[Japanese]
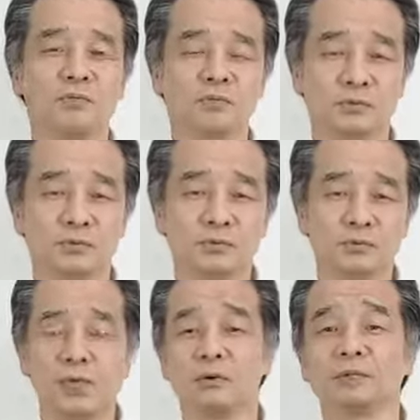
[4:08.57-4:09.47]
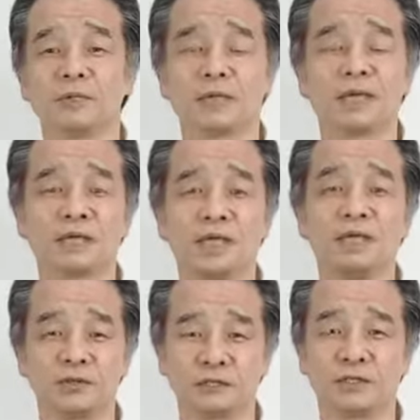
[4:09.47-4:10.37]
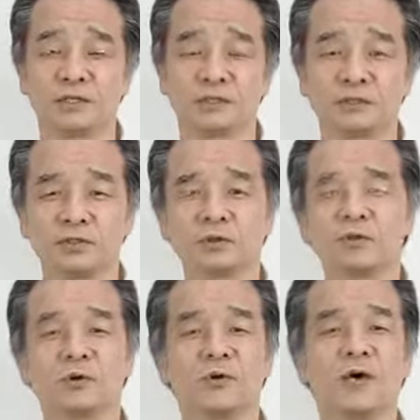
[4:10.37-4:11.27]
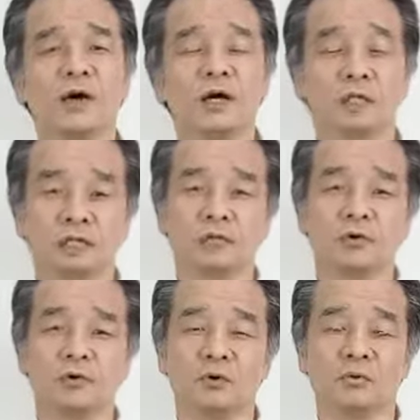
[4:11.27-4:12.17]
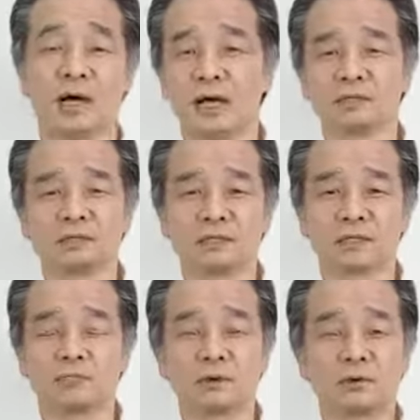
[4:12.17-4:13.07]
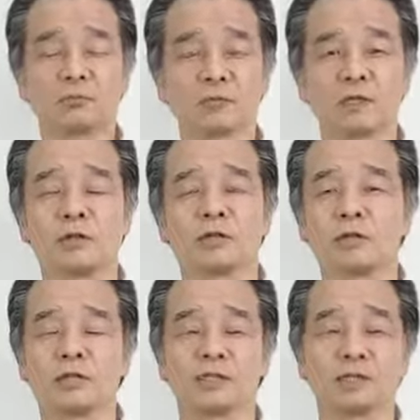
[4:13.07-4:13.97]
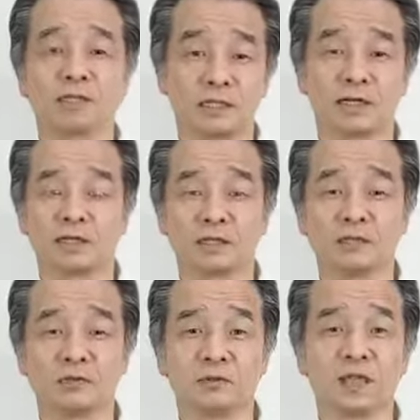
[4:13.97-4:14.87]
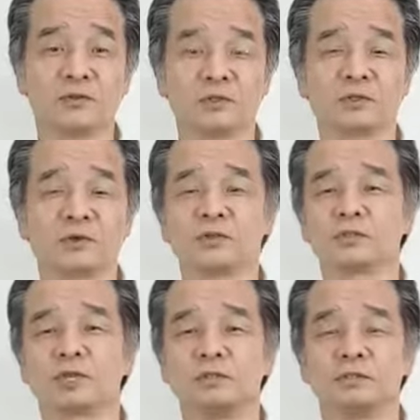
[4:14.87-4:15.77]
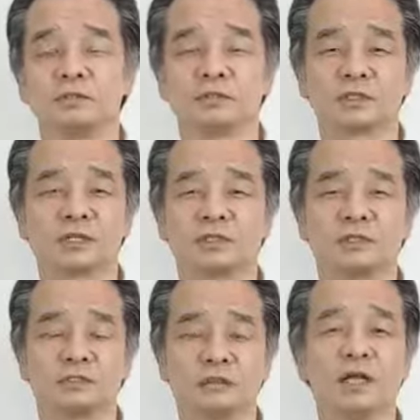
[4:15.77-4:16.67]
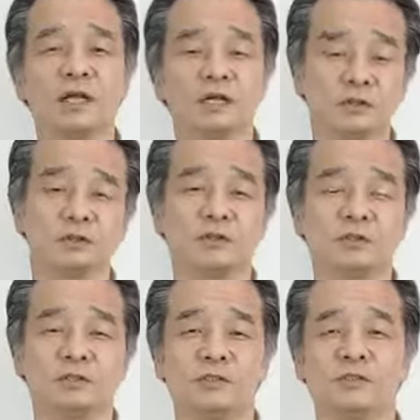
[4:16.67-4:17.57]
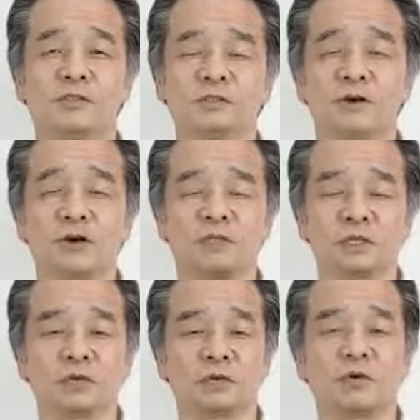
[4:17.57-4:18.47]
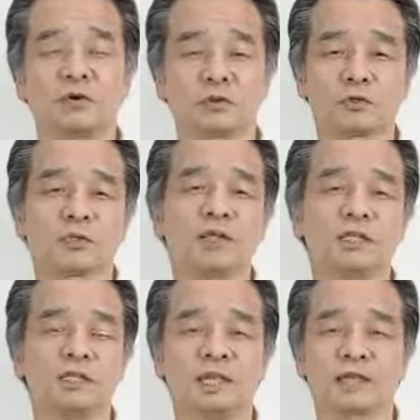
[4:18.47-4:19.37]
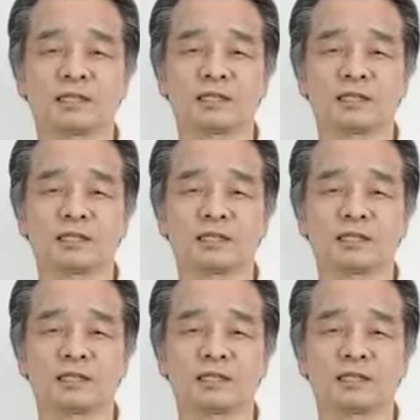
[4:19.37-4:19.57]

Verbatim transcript: その船をですね係留したりっていうふうなこう建物まあ、あるんですね、まあ、これも1600年代に建てられているので、まあ、そのノスタリノスタルジックヒストリッククルーズの、まあ、一つの拠点になっ